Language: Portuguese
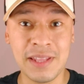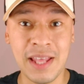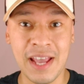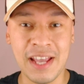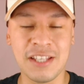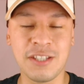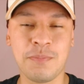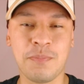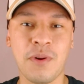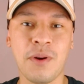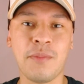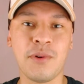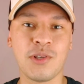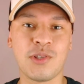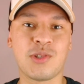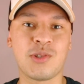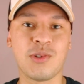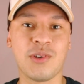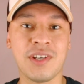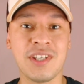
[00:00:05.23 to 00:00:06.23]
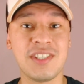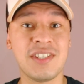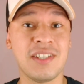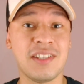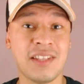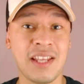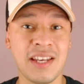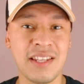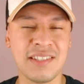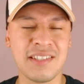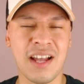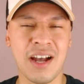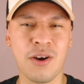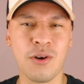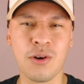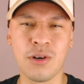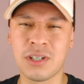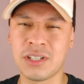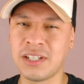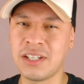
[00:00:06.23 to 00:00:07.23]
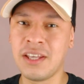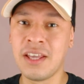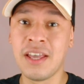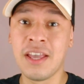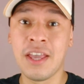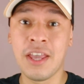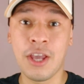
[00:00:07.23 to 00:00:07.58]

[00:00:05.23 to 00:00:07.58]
10 promoções de tênis da Oakley.